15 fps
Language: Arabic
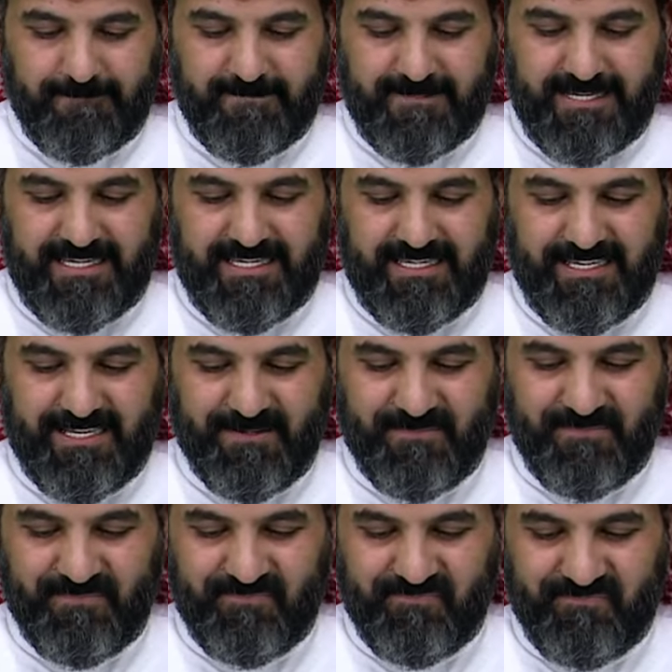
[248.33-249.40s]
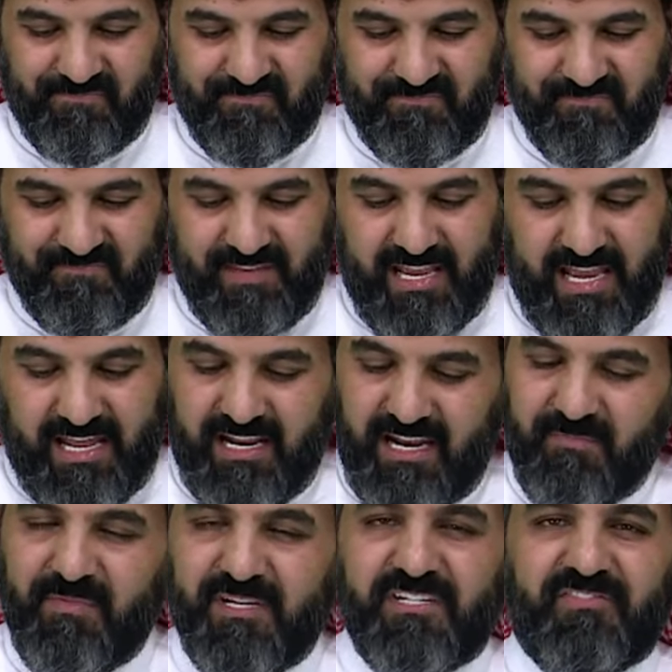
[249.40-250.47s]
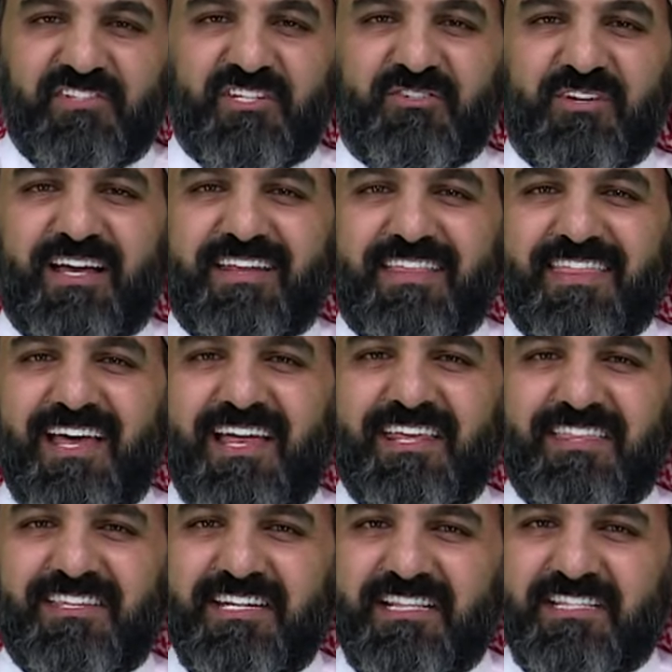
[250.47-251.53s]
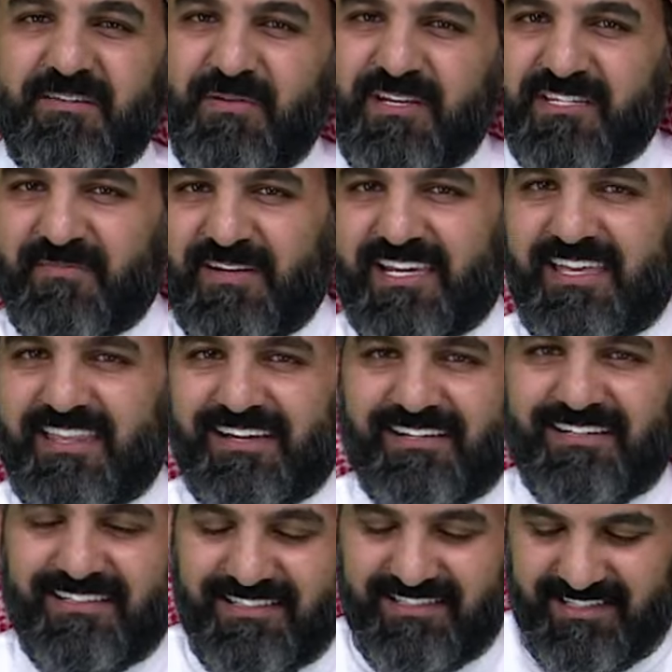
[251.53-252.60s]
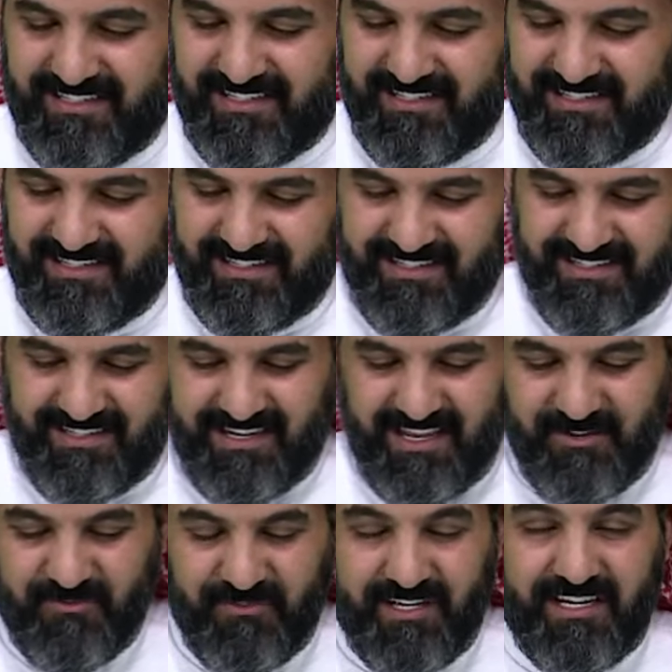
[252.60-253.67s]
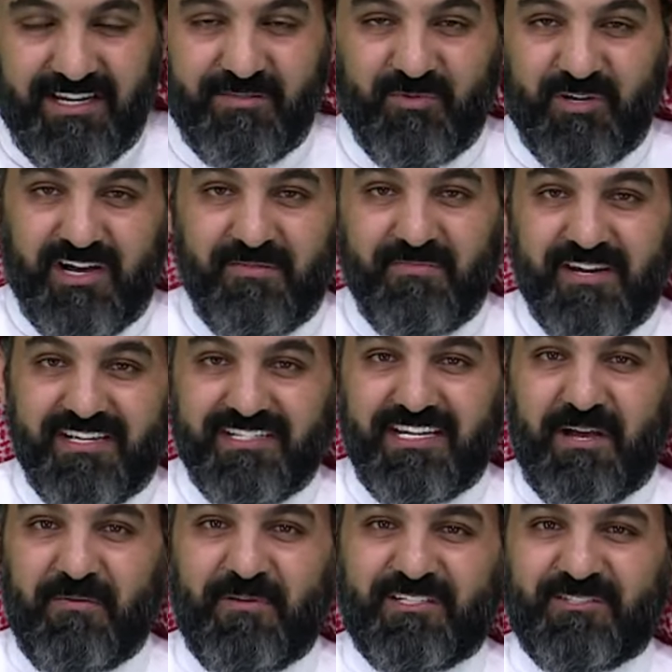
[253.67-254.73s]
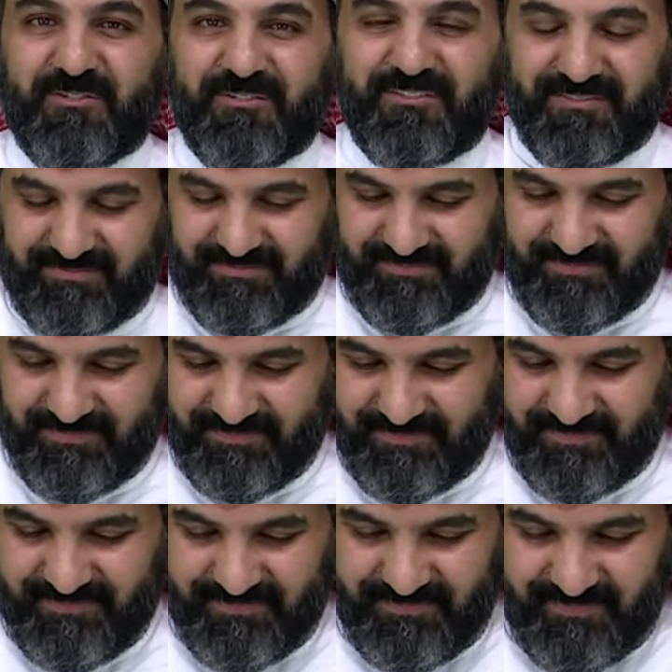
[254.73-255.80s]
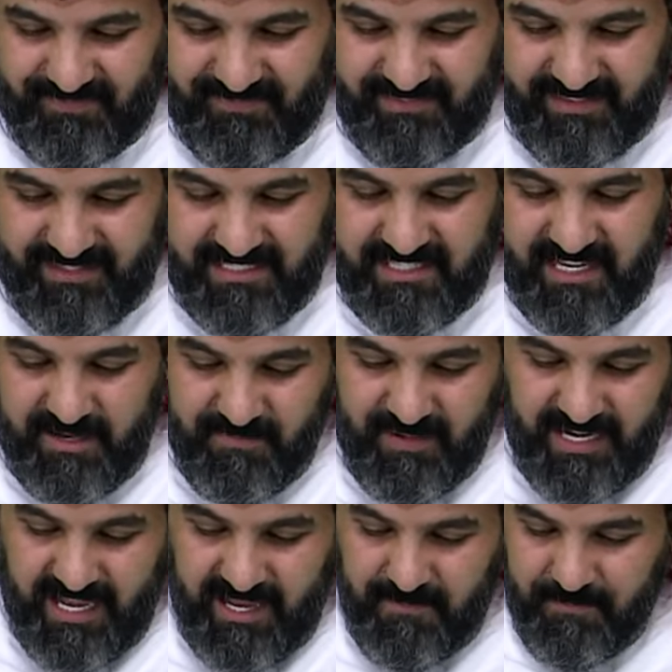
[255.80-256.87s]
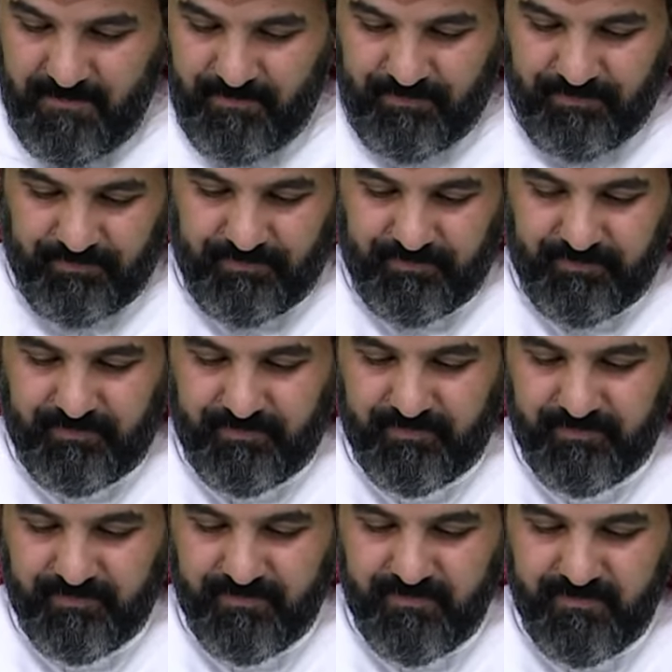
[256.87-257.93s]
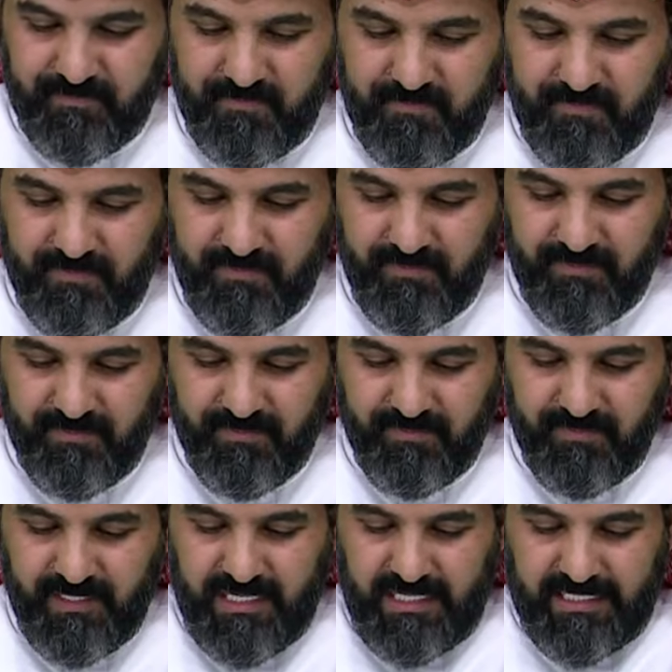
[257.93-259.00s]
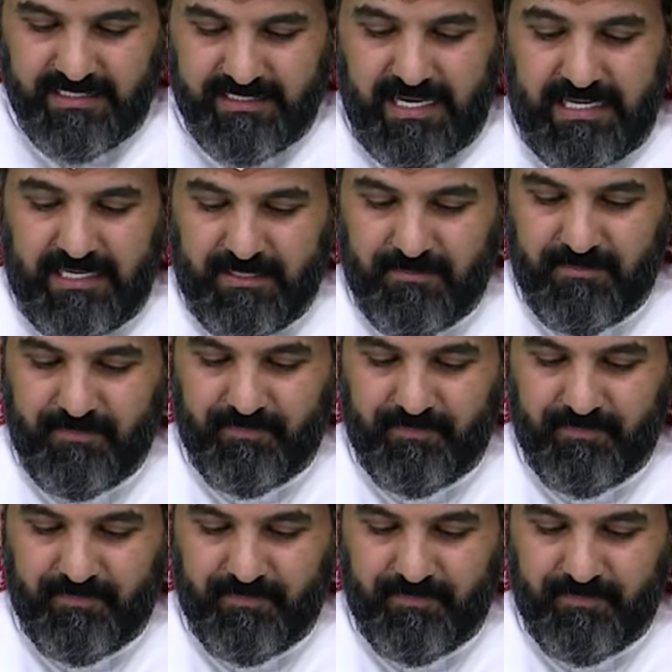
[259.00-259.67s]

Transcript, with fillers: طيب انا لما شفت السؤال الثالث جتني بسمه كذا لانه فعلا مغامره صعبه تكون نستعين بالله ايوه يلا طيب